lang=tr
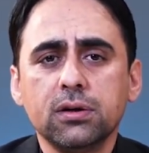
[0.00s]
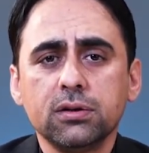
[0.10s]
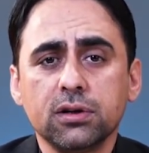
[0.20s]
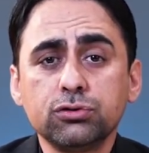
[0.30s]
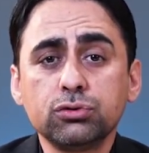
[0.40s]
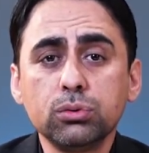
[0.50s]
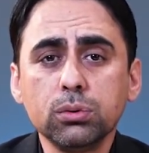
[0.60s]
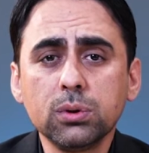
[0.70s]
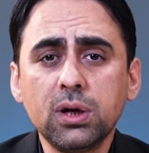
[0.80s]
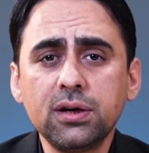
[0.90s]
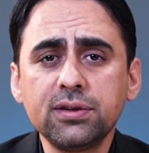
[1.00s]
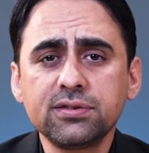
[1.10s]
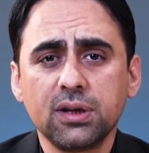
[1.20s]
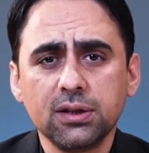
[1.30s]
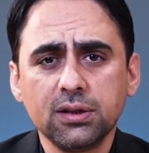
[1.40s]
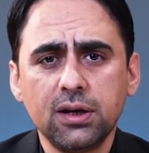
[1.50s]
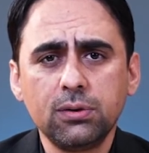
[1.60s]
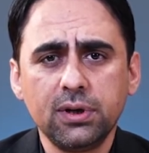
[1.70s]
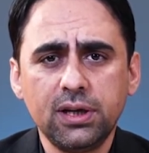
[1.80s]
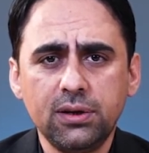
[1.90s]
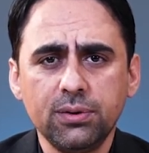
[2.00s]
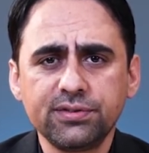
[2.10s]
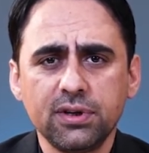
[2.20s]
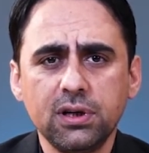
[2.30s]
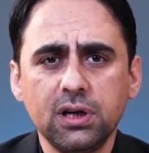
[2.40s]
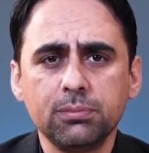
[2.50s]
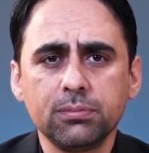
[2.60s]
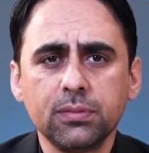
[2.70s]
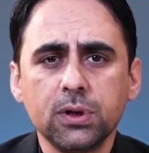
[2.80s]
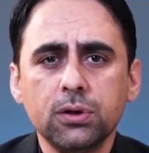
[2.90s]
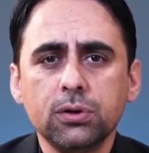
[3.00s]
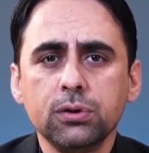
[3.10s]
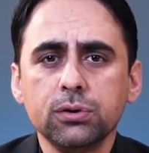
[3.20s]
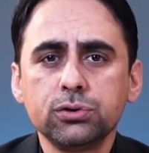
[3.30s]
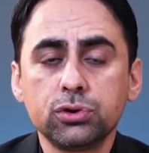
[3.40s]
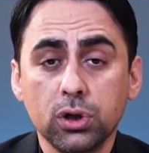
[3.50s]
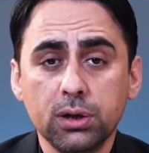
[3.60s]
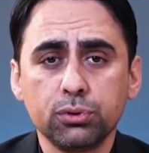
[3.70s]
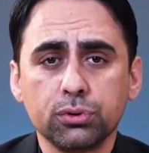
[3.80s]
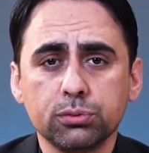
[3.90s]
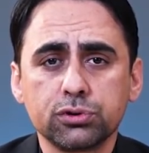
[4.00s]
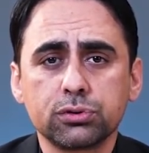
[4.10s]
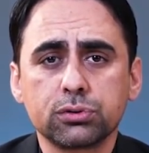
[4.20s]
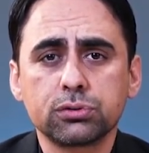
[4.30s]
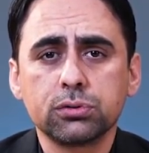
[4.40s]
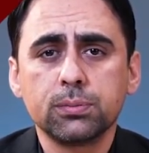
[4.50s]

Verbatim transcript: Resulullah sallallahu aleyhi ve sellem şöyle buyurmuştur.